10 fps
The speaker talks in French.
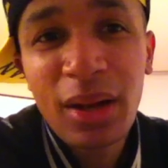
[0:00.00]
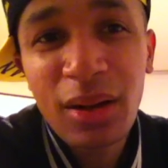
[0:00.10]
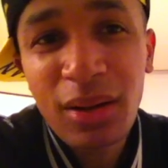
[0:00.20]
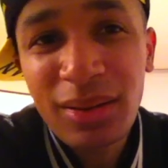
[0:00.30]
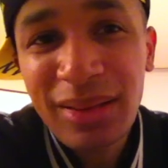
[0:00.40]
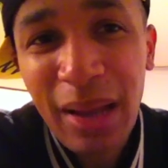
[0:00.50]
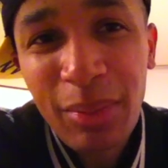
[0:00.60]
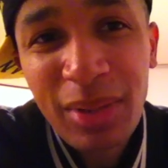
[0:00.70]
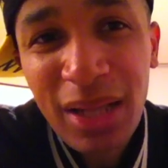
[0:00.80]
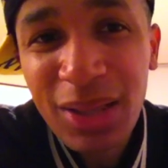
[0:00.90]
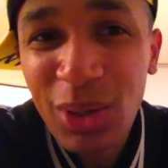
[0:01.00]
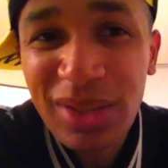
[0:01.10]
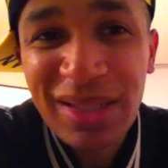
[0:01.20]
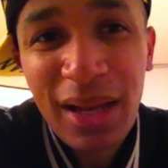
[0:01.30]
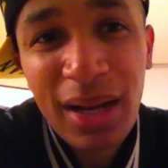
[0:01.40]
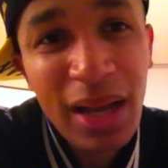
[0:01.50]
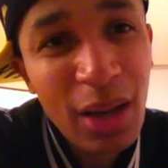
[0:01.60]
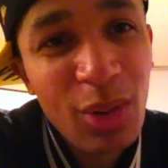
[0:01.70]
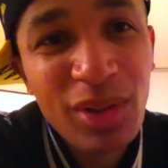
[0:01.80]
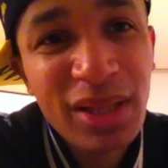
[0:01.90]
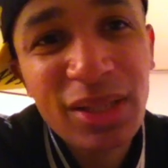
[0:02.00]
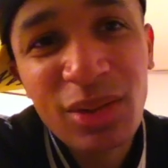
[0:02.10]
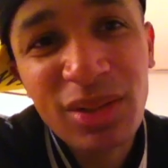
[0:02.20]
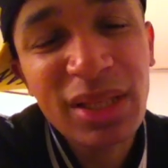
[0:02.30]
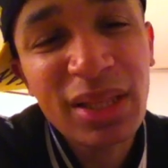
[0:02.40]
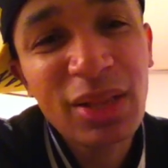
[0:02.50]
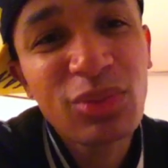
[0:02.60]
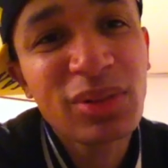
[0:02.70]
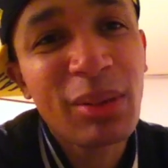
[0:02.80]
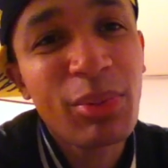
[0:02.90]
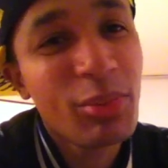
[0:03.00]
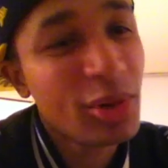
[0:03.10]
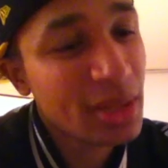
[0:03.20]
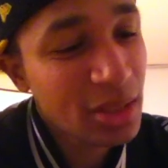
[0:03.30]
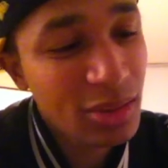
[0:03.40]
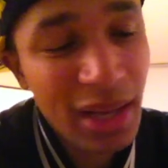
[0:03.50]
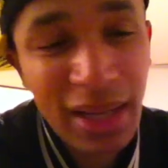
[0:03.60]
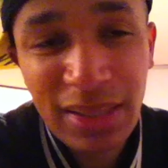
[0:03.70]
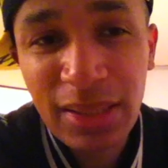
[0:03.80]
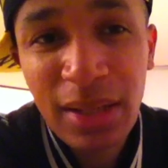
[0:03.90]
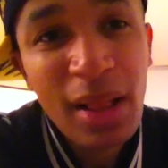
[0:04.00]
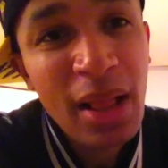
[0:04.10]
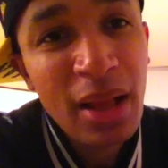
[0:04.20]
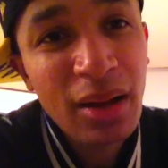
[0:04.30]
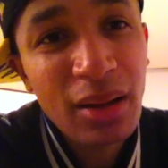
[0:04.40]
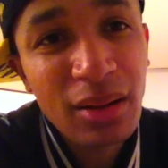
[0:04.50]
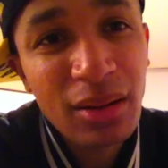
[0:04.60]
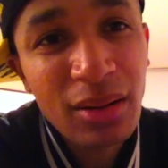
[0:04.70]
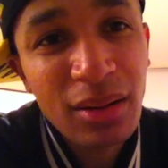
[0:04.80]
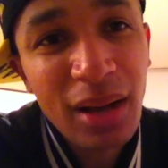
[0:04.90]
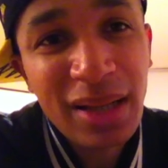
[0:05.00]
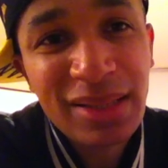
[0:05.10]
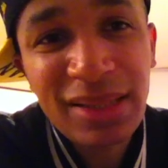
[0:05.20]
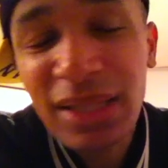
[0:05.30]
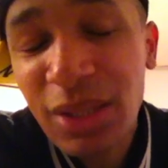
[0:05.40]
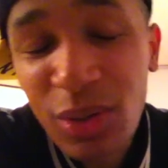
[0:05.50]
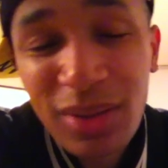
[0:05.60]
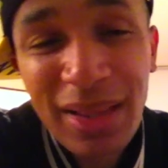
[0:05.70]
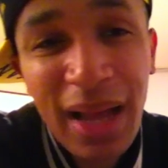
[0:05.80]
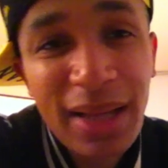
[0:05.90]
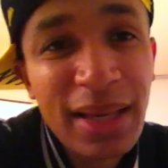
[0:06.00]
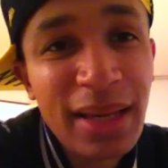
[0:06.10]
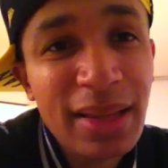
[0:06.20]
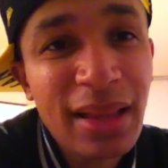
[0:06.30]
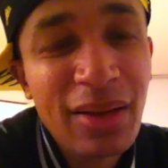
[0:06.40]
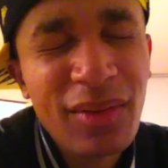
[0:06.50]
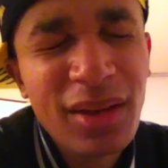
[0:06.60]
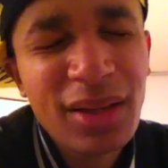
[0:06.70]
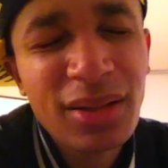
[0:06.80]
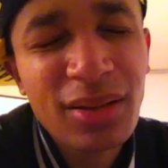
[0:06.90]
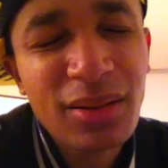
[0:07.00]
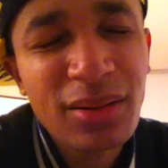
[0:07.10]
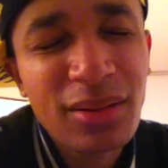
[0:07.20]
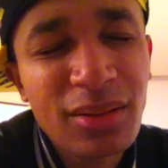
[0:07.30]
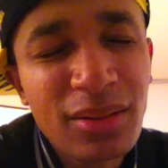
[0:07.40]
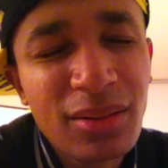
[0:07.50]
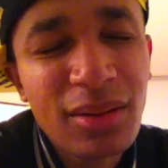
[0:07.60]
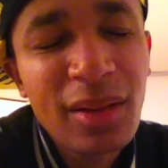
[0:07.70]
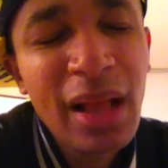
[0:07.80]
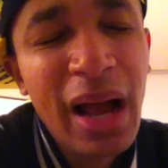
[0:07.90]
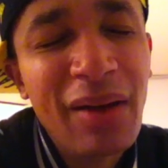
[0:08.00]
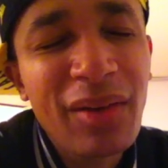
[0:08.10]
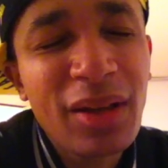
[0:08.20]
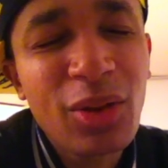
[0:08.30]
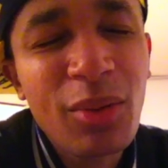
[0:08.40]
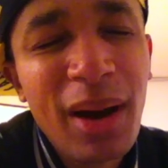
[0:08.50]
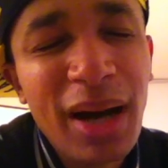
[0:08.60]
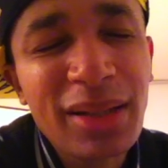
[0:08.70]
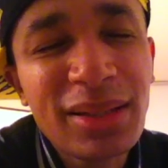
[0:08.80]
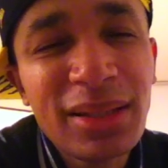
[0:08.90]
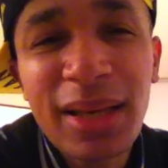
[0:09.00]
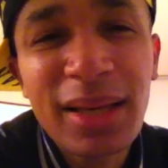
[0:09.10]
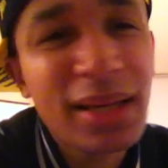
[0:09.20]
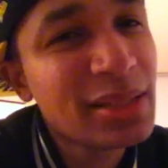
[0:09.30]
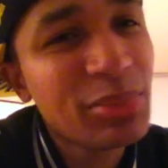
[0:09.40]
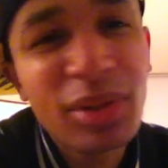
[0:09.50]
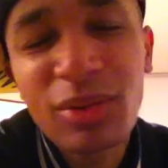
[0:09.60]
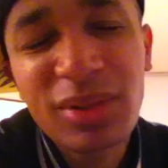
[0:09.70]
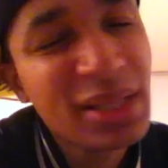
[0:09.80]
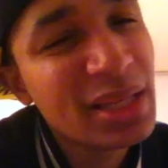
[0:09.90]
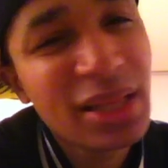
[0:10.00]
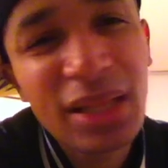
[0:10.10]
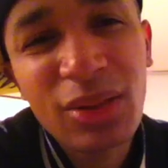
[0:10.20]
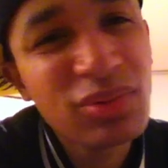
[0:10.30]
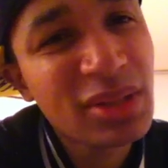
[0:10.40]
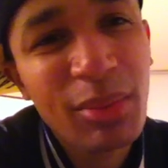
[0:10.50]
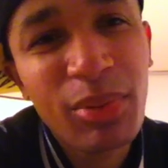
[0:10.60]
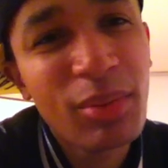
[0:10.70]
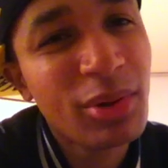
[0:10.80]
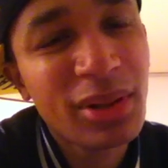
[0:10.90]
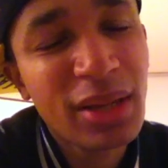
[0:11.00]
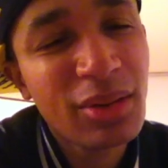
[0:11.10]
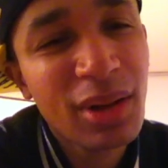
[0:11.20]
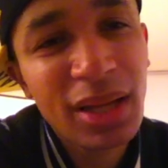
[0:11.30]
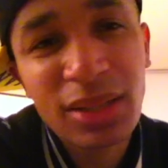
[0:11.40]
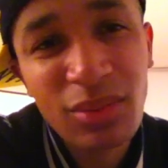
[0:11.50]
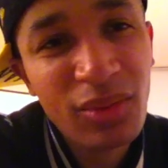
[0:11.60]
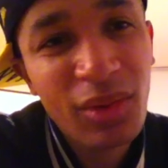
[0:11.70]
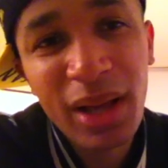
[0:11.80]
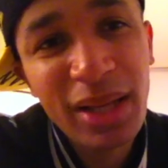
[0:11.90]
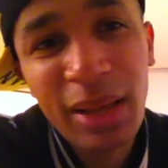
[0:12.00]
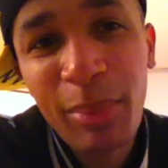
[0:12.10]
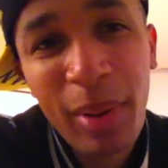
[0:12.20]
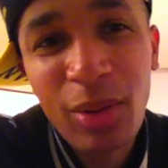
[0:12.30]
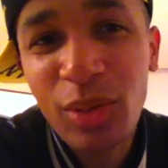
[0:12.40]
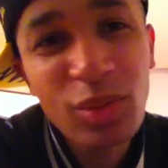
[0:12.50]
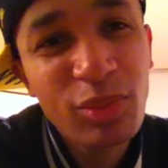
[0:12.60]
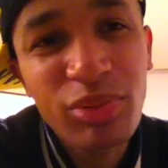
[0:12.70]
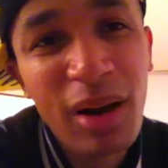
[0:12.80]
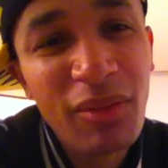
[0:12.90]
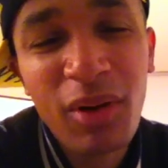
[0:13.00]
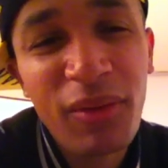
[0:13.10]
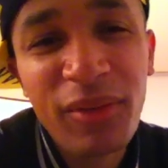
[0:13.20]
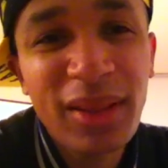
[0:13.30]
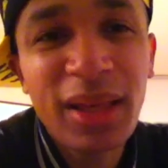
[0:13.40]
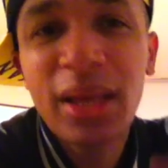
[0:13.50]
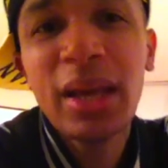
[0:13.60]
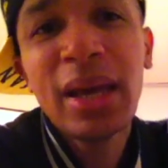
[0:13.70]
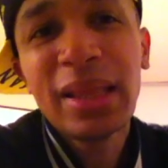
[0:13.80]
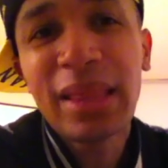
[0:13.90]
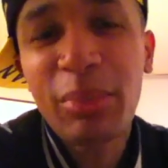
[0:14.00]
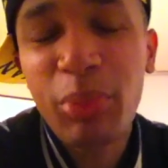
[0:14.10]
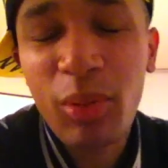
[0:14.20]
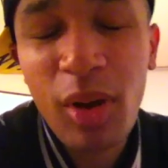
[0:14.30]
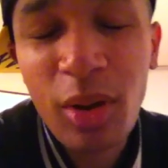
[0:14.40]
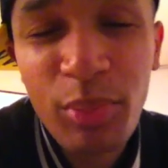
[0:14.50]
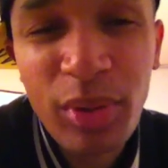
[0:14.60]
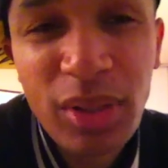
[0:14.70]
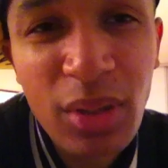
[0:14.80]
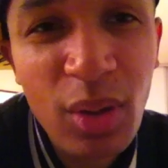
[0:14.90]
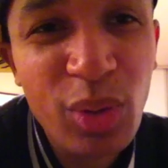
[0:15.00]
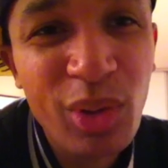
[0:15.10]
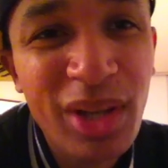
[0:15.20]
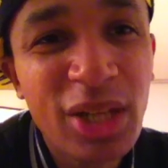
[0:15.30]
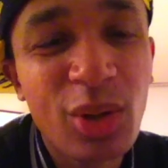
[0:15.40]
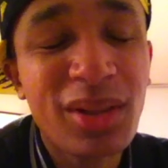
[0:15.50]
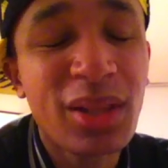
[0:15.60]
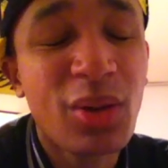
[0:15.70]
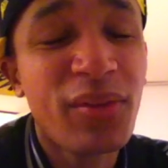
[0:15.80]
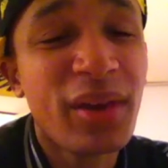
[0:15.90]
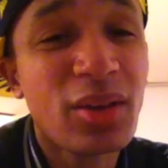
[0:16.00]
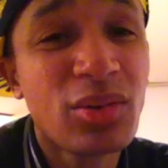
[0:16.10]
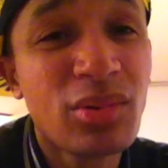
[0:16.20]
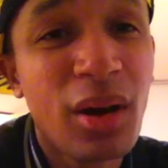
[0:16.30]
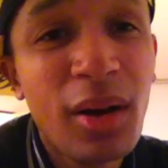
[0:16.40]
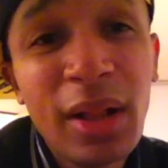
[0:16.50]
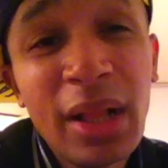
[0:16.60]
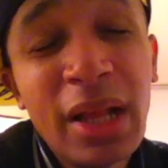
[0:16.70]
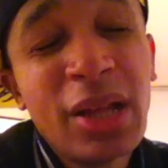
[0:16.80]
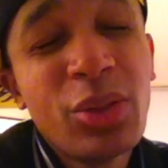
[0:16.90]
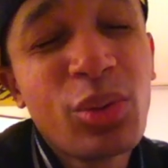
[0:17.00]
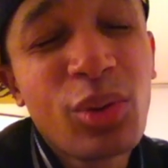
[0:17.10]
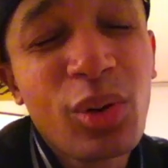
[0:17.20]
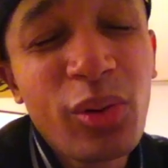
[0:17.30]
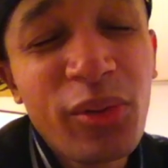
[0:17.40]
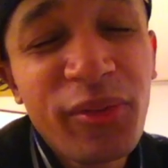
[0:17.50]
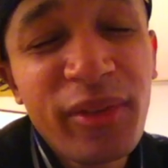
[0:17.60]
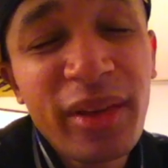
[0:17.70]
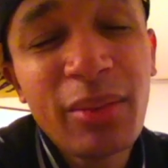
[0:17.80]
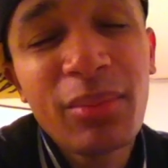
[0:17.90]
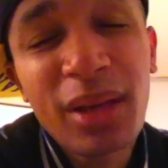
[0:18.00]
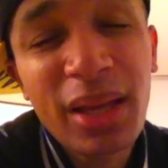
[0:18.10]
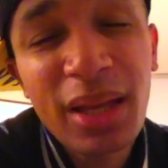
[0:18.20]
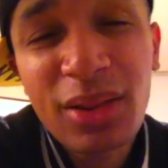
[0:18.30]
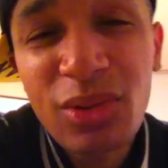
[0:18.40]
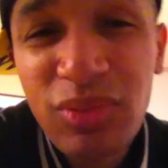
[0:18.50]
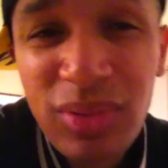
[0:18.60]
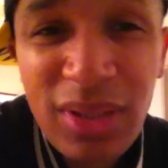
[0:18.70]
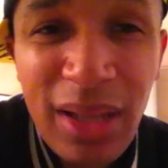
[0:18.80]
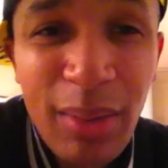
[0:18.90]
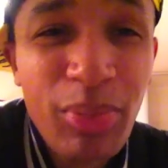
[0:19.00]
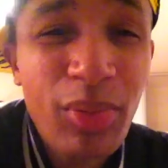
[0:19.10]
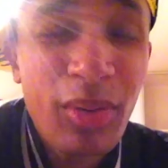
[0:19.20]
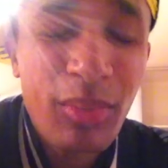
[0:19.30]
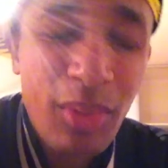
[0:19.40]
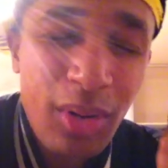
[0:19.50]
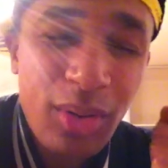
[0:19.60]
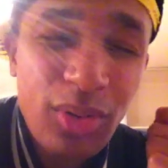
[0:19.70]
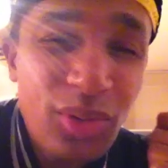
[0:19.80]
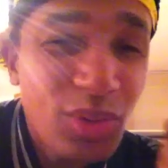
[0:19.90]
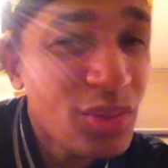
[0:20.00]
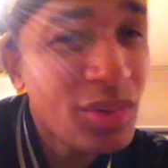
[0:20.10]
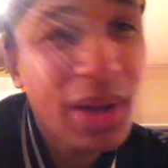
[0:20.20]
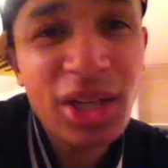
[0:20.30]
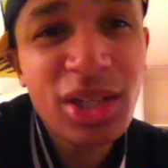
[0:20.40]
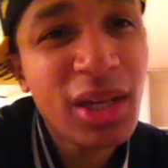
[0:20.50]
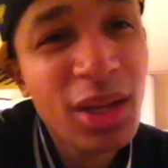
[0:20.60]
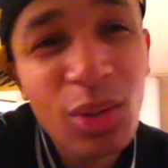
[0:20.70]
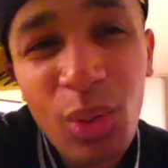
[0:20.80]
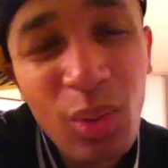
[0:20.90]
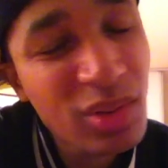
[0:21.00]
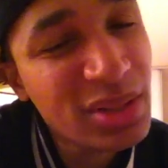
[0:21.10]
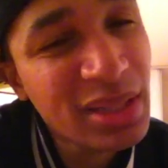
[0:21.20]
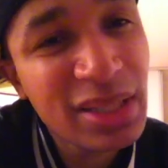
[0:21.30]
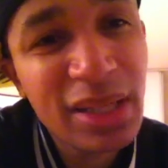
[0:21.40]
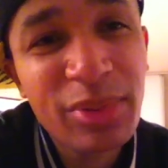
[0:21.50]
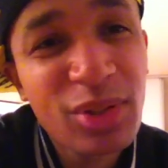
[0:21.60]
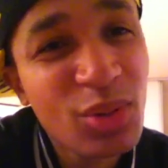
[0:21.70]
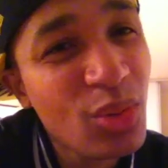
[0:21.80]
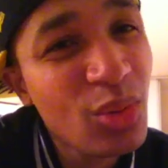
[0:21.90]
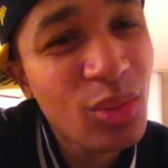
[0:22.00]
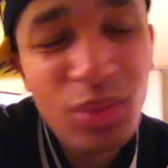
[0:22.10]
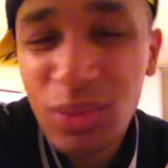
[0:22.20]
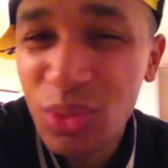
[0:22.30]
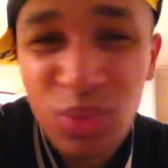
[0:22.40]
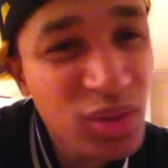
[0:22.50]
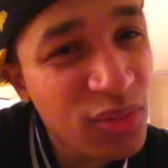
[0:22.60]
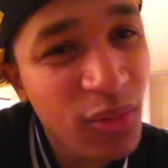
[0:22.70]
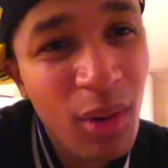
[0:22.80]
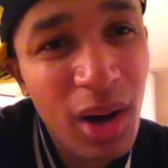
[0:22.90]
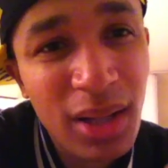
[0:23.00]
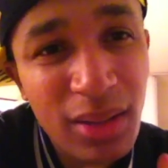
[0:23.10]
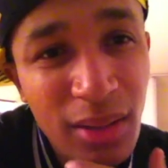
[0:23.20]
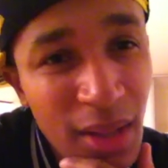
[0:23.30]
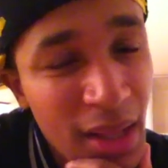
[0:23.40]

Euh, Terminator 5, la Renaissance, qui était tout simplement dégueulasse. Euh, ainsi que Target avec, euh, avec Tom Hardy et Crispin aussi qui étaient tout simplement dégueulasses. Donc voilà, il n'est pas connu pour avoir fait des, des blockbusters de légende et d'envergure. Donc le film est tout simplement nul à chier, grosse déception, douche froide.